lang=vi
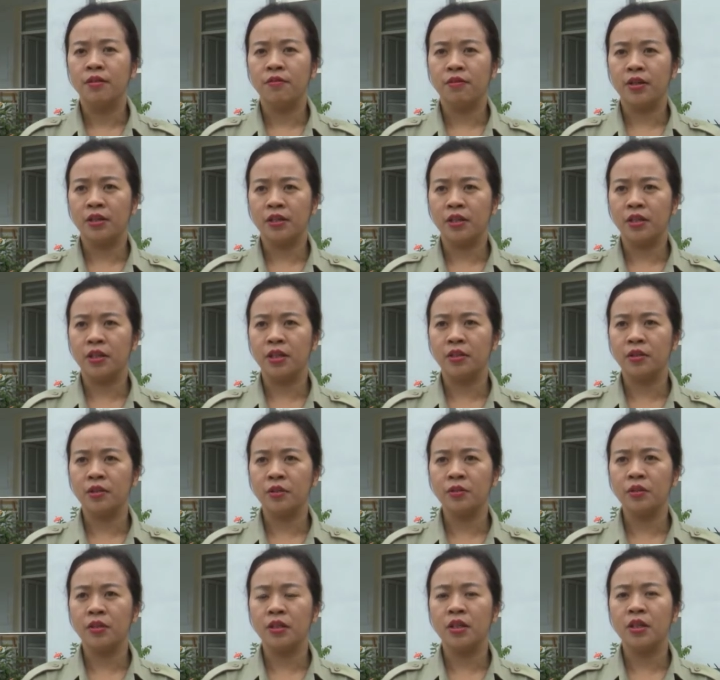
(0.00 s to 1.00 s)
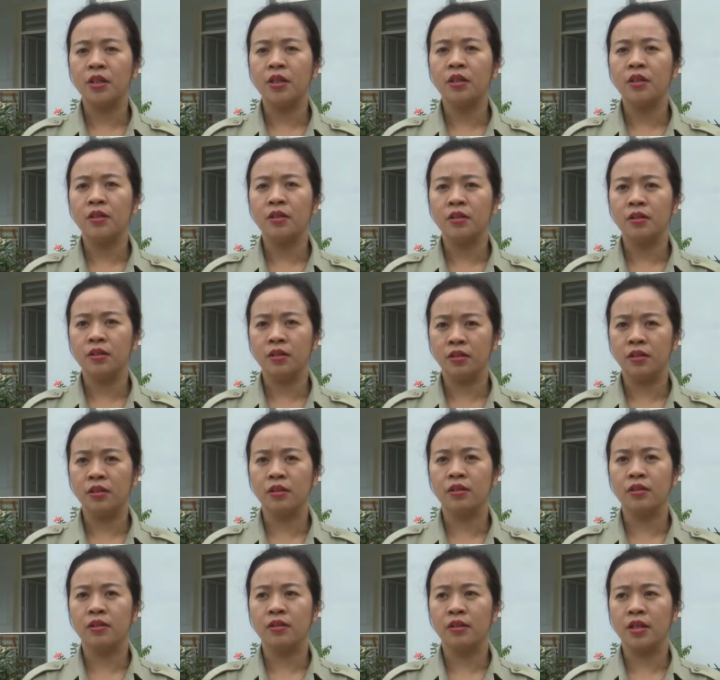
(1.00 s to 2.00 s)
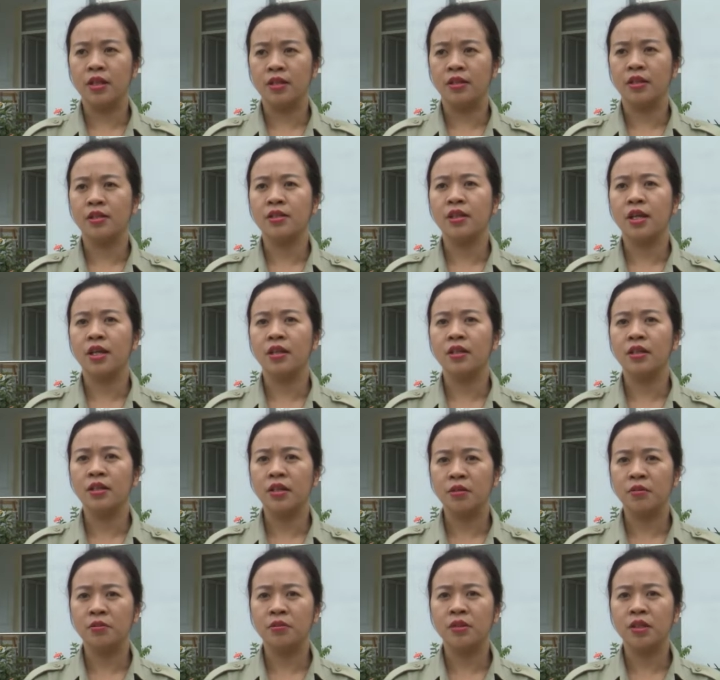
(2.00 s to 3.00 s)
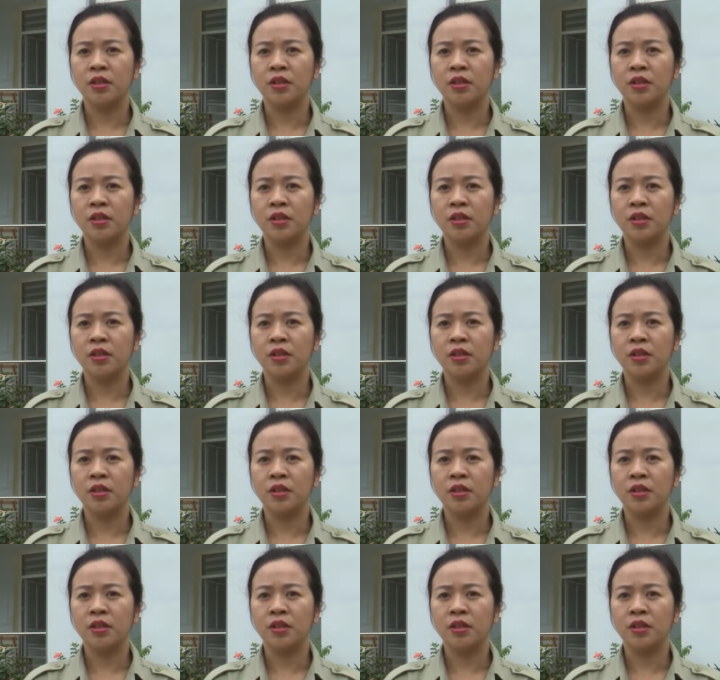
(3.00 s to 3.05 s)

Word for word: và thực hiện tốt cái lực lượng để sẵn sàng cơ động